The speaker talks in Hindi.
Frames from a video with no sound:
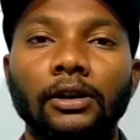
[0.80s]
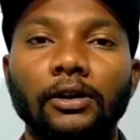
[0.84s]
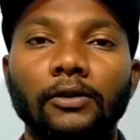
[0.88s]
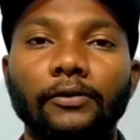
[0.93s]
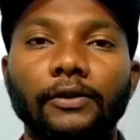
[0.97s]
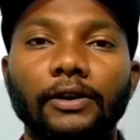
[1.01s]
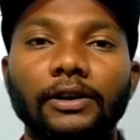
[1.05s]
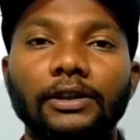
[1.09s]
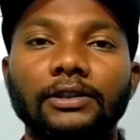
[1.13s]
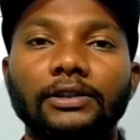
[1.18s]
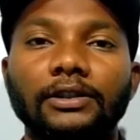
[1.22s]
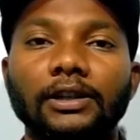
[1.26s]
हेलो
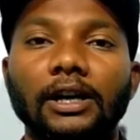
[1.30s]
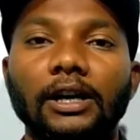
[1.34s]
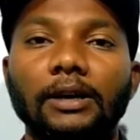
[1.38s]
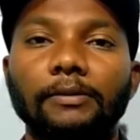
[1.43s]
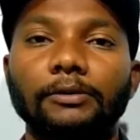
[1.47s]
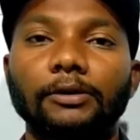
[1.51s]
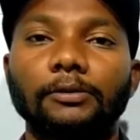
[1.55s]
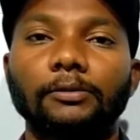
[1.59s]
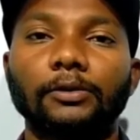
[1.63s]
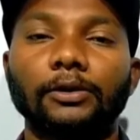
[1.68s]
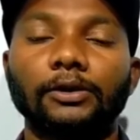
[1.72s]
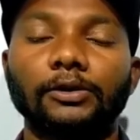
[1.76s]
फ्रेंड्स
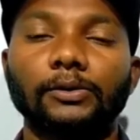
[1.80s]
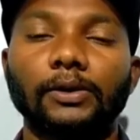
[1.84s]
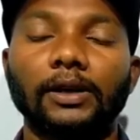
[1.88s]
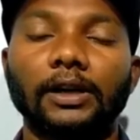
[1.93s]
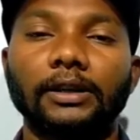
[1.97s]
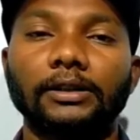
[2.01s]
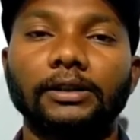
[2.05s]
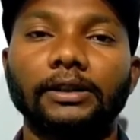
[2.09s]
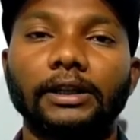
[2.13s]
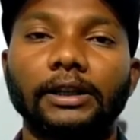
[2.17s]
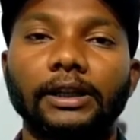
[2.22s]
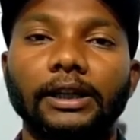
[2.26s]
आप सबों का
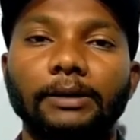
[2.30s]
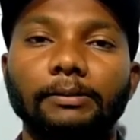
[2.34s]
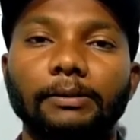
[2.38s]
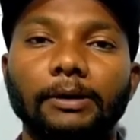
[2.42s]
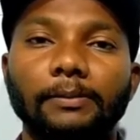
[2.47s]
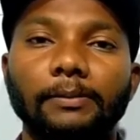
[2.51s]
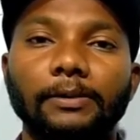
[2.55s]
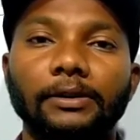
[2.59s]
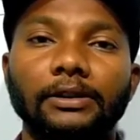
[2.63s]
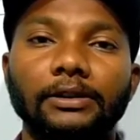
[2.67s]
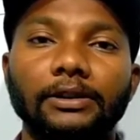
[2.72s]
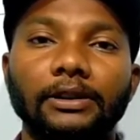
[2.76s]
स्वागत है एक
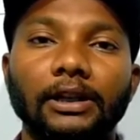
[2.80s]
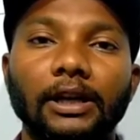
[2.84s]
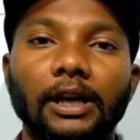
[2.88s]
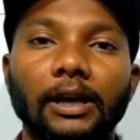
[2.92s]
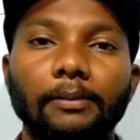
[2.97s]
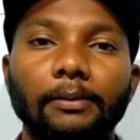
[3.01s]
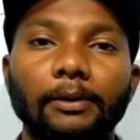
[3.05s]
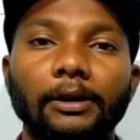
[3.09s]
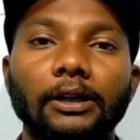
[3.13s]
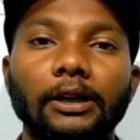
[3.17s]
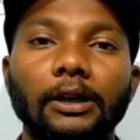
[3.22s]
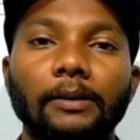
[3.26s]
बार फिर से
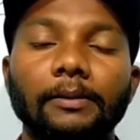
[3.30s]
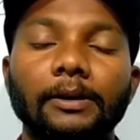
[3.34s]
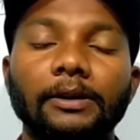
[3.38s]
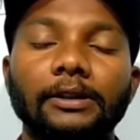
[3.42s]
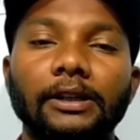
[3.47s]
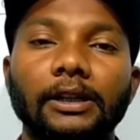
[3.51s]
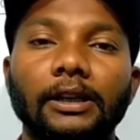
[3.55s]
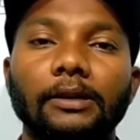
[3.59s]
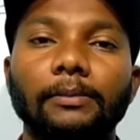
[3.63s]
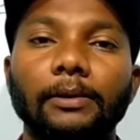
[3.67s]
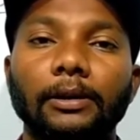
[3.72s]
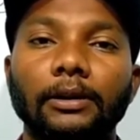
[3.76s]
आपके अपने
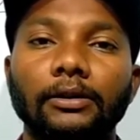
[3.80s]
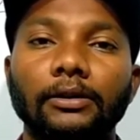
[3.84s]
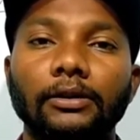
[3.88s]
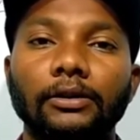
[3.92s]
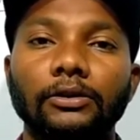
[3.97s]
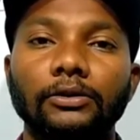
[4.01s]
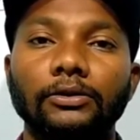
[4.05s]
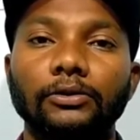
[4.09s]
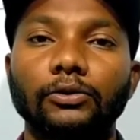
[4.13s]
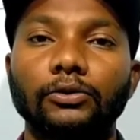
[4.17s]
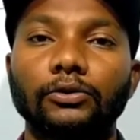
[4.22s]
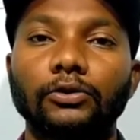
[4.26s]
चैनल पर
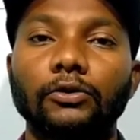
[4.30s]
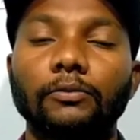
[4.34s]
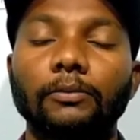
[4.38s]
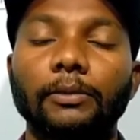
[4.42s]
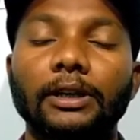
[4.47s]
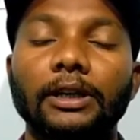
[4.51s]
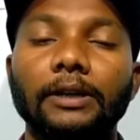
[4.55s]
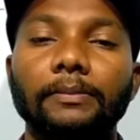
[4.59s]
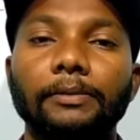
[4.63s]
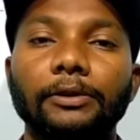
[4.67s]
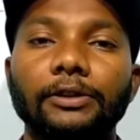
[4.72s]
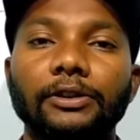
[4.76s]
दोस्तों
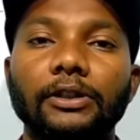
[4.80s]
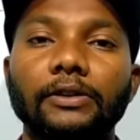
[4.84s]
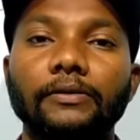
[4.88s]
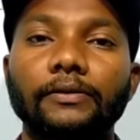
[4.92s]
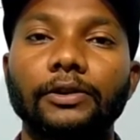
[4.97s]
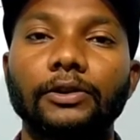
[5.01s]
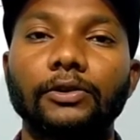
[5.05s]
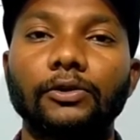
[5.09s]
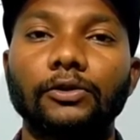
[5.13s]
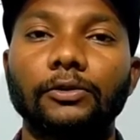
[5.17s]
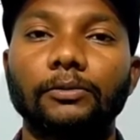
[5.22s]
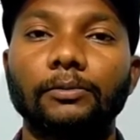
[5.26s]
मैंने पिछली
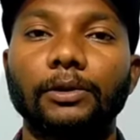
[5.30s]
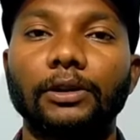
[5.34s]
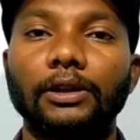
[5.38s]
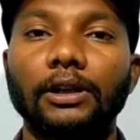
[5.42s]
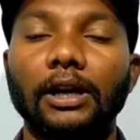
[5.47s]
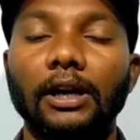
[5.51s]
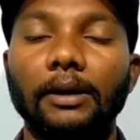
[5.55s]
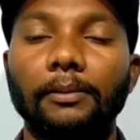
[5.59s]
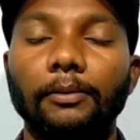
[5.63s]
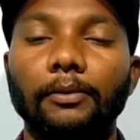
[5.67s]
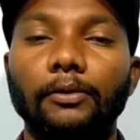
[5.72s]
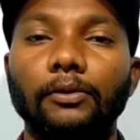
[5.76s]
वीडियोस में
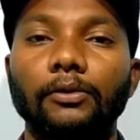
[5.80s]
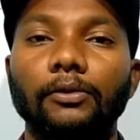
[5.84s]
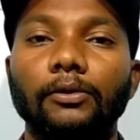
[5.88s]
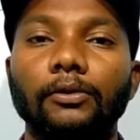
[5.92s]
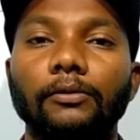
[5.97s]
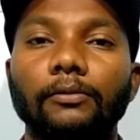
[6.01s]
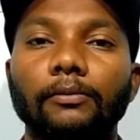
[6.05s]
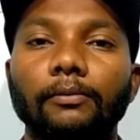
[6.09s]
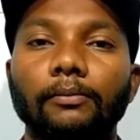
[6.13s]
आपको